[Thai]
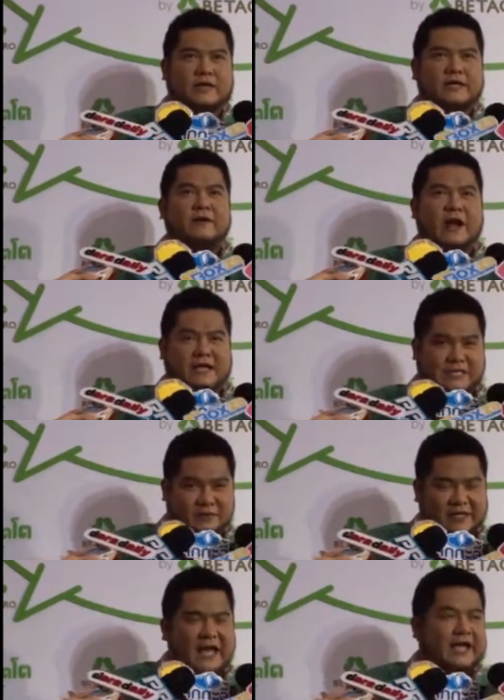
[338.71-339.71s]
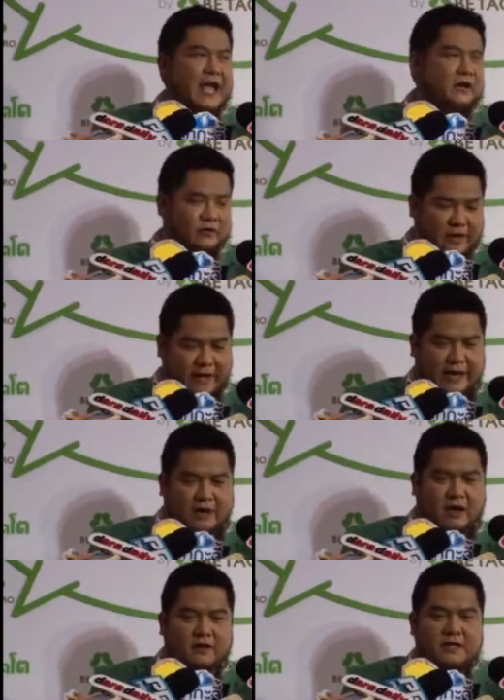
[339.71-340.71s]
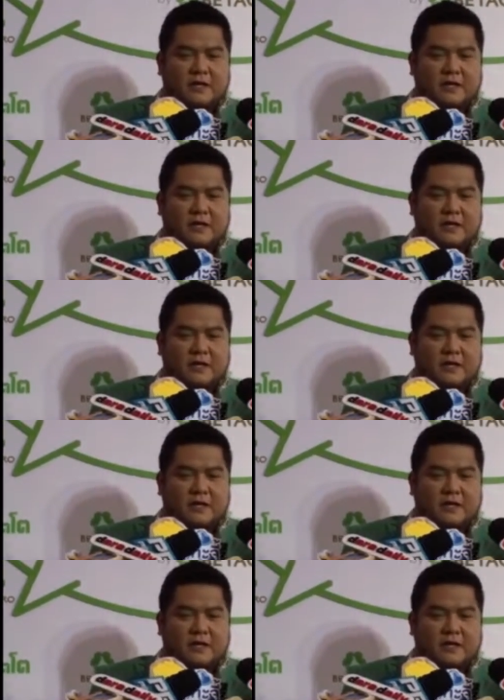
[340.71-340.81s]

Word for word: ที่อยากอยากจะมีทายาทของตัวเองเนี่ยก็